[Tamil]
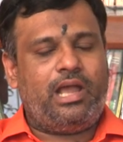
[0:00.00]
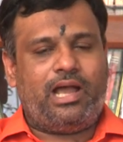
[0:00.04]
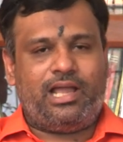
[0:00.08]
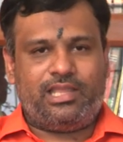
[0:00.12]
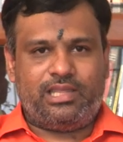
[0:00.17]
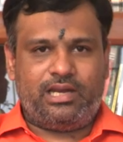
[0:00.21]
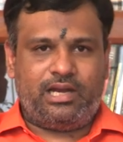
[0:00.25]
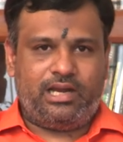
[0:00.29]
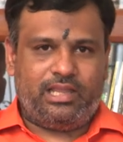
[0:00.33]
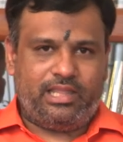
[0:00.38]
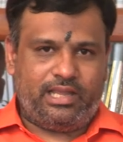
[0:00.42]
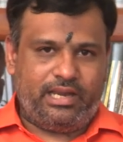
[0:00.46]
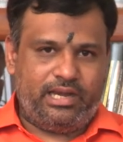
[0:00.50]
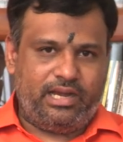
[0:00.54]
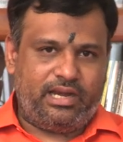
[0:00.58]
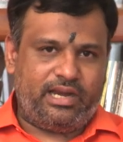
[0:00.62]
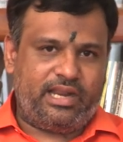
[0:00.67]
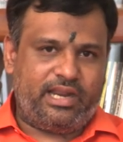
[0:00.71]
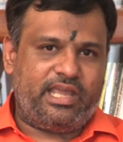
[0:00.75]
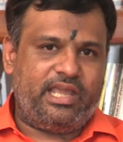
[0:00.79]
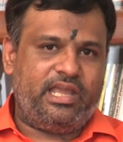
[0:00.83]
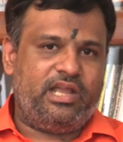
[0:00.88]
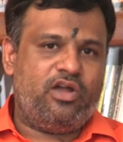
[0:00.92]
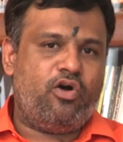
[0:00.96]
அதனால தான்
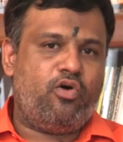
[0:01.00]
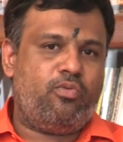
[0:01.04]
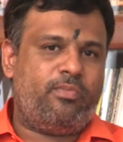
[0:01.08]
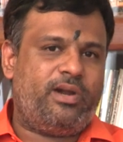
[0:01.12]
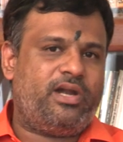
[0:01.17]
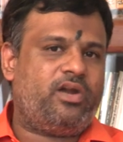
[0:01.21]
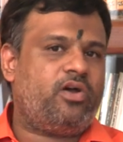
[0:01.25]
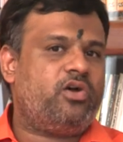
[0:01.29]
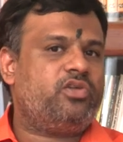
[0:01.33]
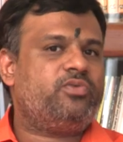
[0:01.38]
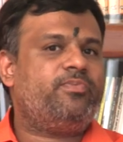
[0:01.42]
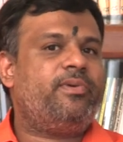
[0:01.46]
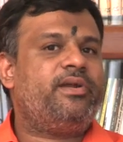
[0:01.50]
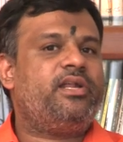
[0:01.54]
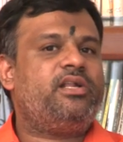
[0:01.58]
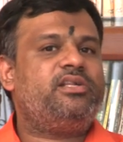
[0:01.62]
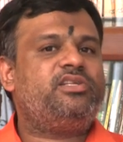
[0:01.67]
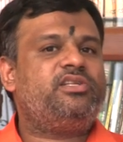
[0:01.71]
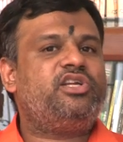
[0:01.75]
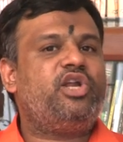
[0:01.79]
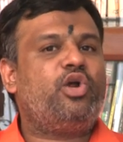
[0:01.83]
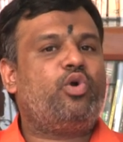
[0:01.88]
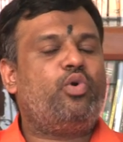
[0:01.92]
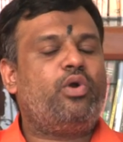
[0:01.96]
இன்றைக்கு கவர்மெண்ட்
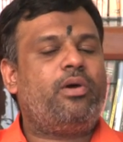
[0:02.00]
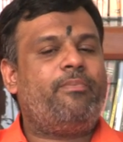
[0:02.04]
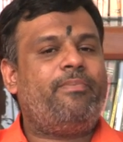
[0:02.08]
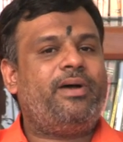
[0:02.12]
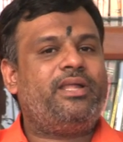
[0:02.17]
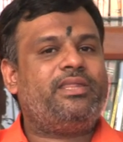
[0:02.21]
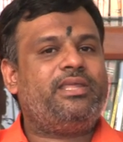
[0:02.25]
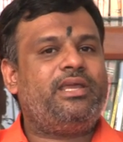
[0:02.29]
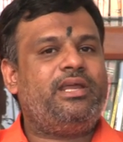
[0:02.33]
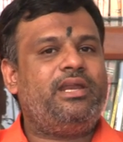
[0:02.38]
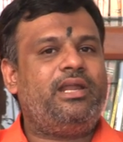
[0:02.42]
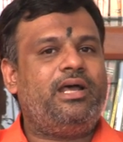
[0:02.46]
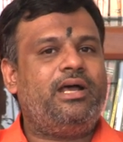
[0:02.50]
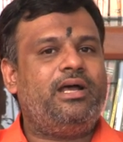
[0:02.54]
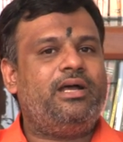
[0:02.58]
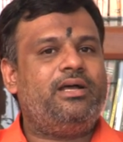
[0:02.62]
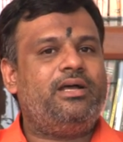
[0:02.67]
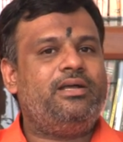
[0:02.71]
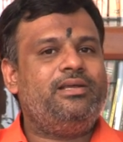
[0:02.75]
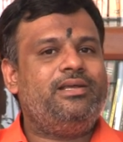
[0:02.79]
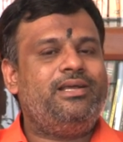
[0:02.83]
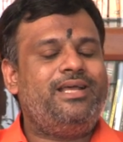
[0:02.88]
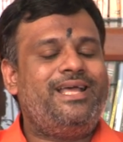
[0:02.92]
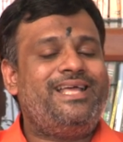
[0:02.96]
ஹாஸ்பிட்டல்ஸில் கூட பார்த்திங்கன்னா
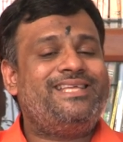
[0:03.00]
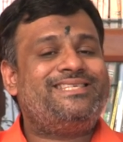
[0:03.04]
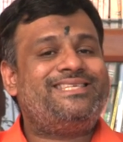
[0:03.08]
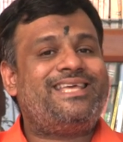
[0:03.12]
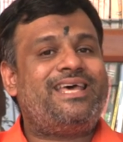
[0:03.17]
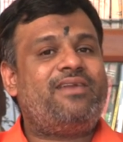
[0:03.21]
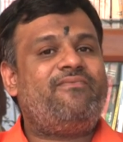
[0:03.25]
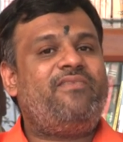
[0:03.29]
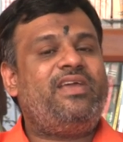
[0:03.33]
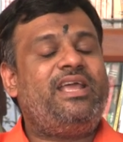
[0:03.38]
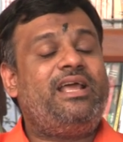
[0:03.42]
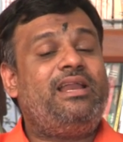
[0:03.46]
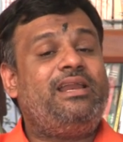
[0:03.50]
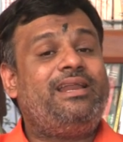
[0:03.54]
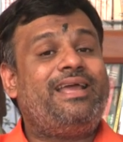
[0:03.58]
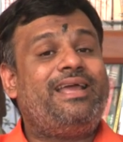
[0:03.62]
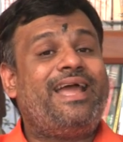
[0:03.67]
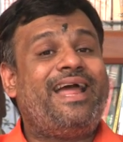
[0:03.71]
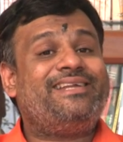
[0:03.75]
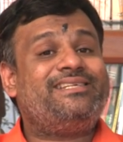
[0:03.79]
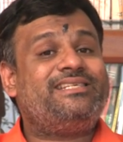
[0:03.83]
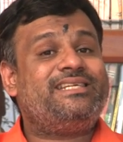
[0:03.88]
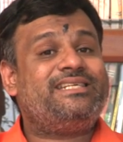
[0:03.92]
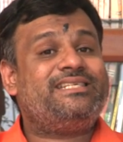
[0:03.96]
சர்விக்கல்
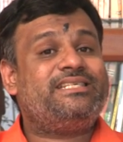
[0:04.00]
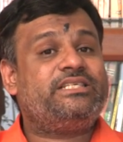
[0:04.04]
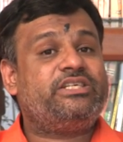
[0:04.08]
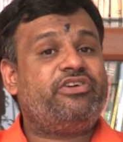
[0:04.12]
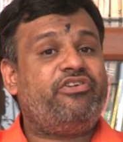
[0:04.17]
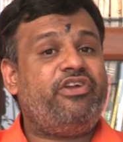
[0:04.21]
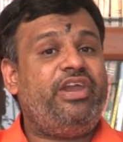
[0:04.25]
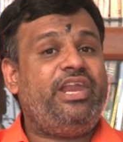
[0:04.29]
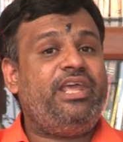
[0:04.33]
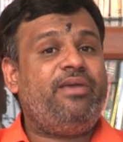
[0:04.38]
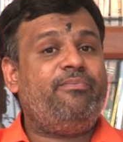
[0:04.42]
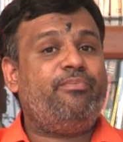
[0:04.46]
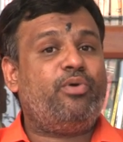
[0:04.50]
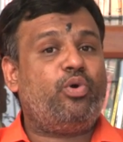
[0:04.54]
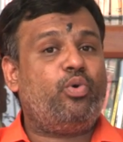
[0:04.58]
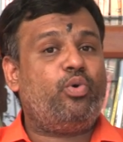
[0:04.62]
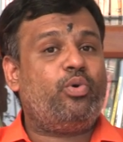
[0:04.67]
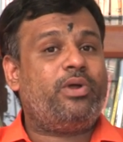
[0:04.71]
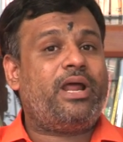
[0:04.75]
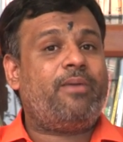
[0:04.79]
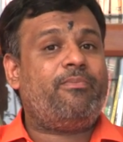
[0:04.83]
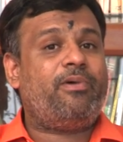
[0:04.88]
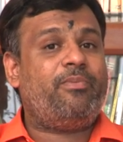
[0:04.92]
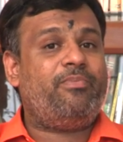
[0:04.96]
கேன்சர் ஸ்க்ரீனிங்
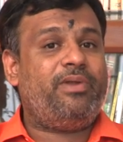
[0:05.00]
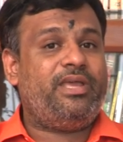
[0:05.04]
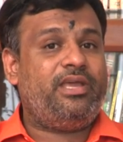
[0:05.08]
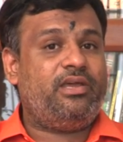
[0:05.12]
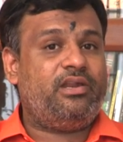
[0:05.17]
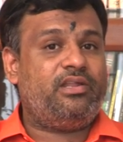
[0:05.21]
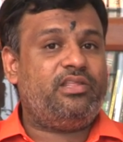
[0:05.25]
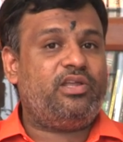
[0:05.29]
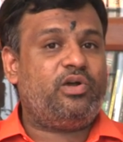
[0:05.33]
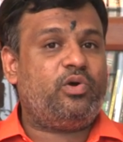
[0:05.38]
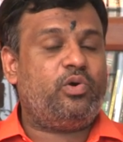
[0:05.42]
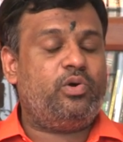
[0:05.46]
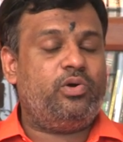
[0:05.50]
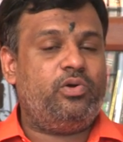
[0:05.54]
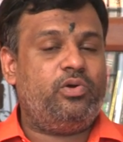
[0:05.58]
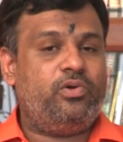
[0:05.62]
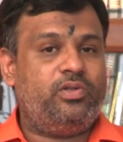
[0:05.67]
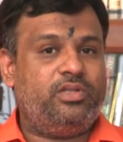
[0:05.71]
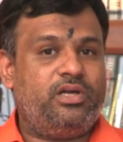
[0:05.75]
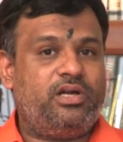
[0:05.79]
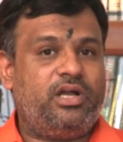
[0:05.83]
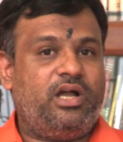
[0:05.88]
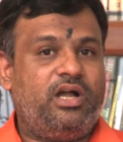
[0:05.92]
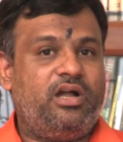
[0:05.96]
ப்ரோக்ராம் அப்படிங்கிறத கொண்டு
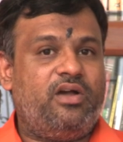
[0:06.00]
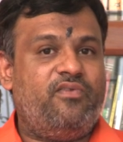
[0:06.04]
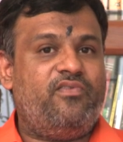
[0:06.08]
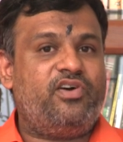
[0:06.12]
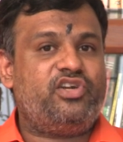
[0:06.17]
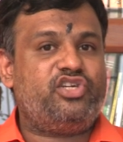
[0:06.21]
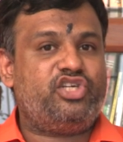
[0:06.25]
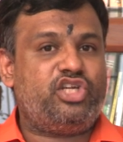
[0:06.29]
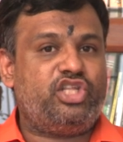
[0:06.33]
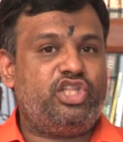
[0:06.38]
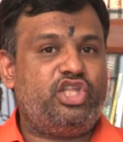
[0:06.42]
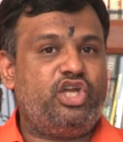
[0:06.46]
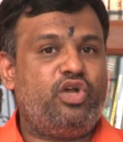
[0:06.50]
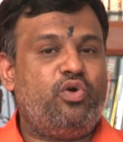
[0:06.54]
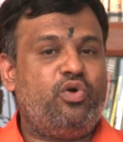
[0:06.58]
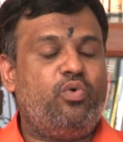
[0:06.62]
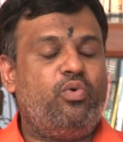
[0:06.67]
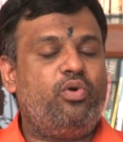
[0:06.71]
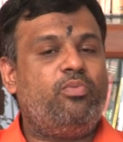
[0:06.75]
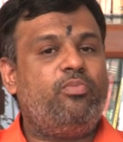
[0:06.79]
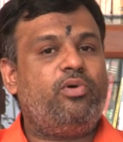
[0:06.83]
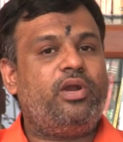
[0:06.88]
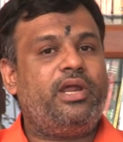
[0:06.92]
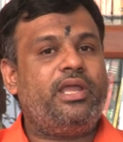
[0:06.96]
வந்திருக்காங்க வருஷத்துக்கு
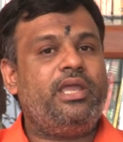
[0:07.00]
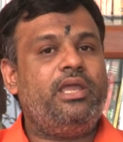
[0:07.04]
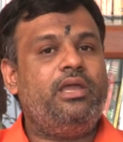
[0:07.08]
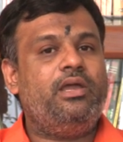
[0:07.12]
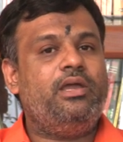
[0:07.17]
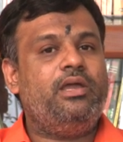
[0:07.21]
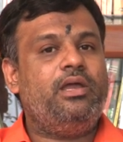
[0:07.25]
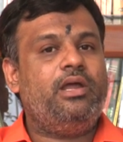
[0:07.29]
ஒரு முறை